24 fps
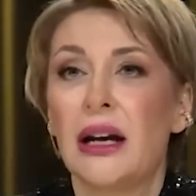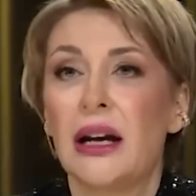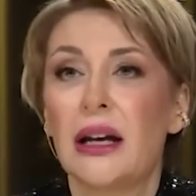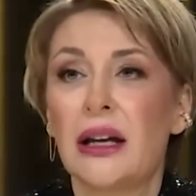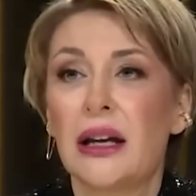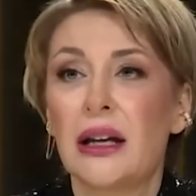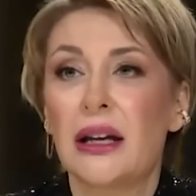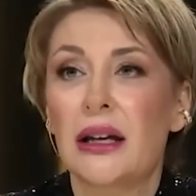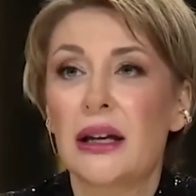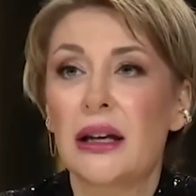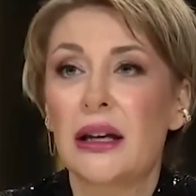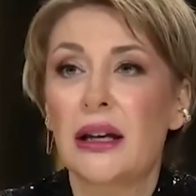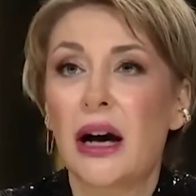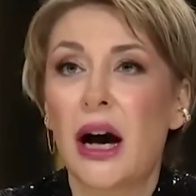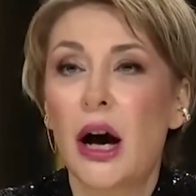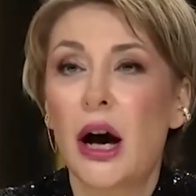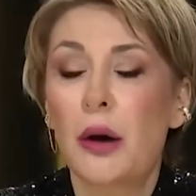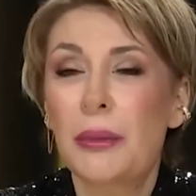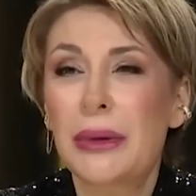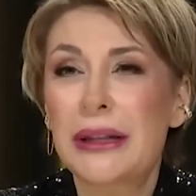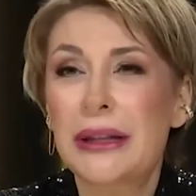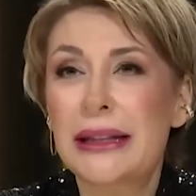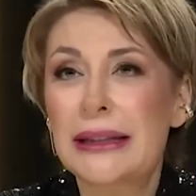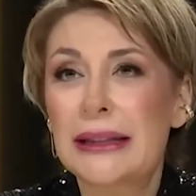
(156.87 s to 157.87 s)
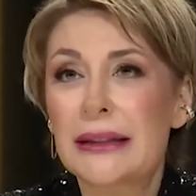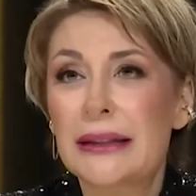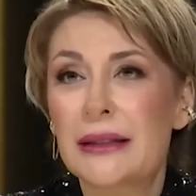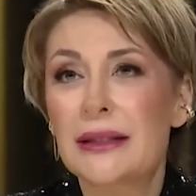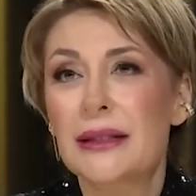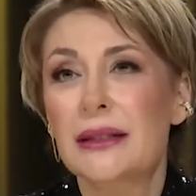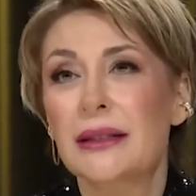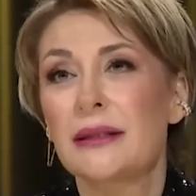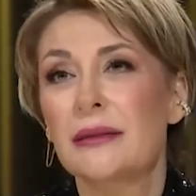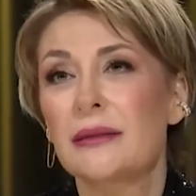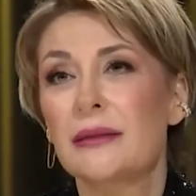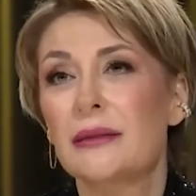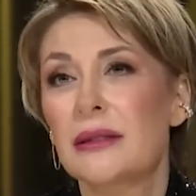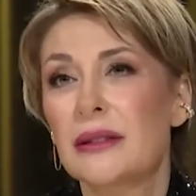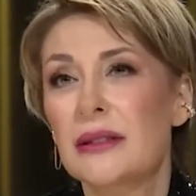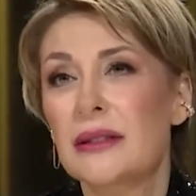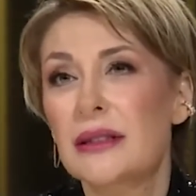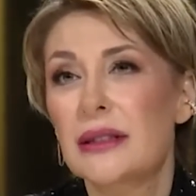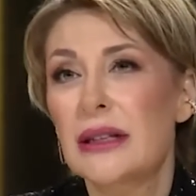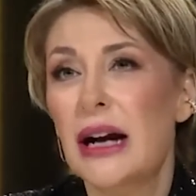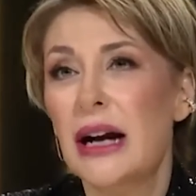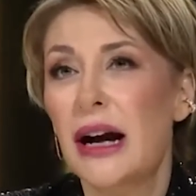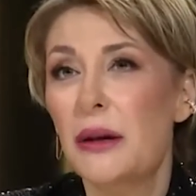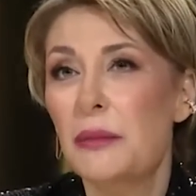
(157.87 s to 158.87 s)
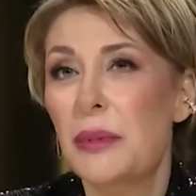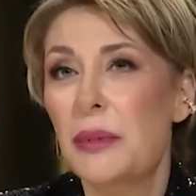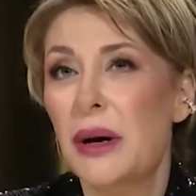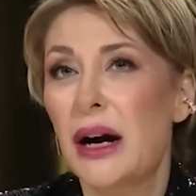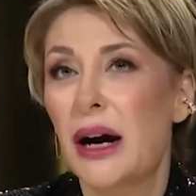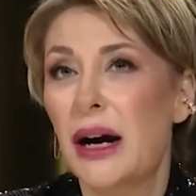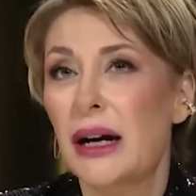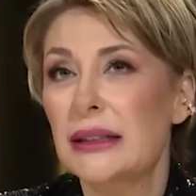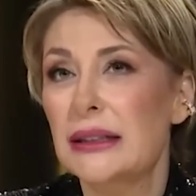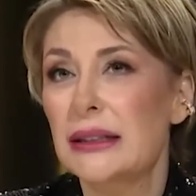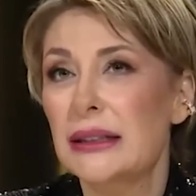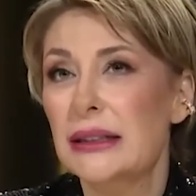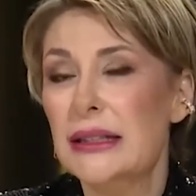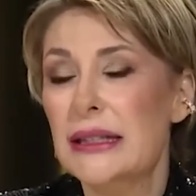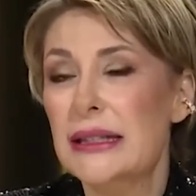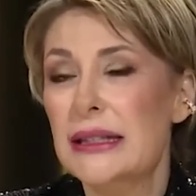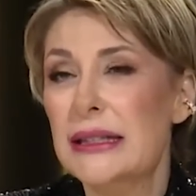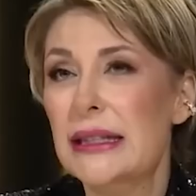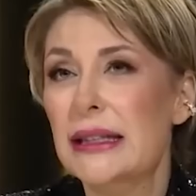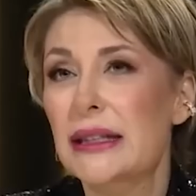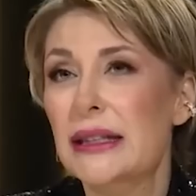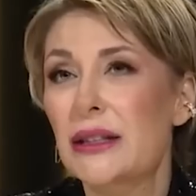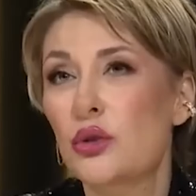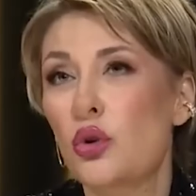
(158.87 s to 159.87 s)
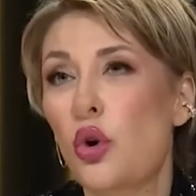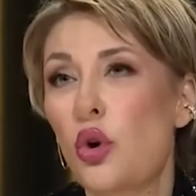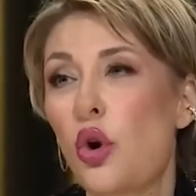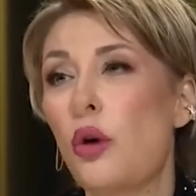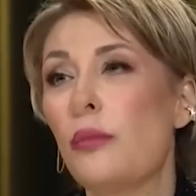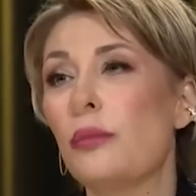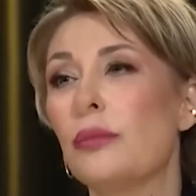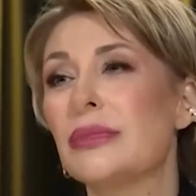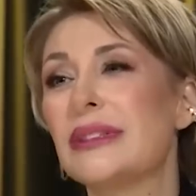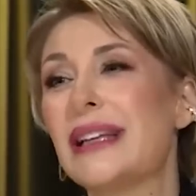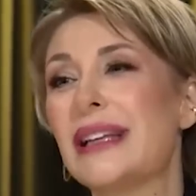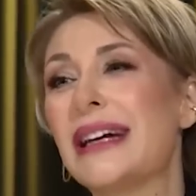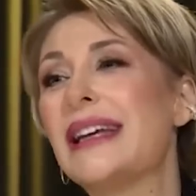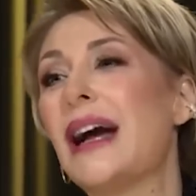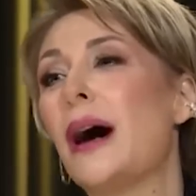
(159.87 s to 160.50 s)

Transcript: Ee, ama galiba artık sitcom'da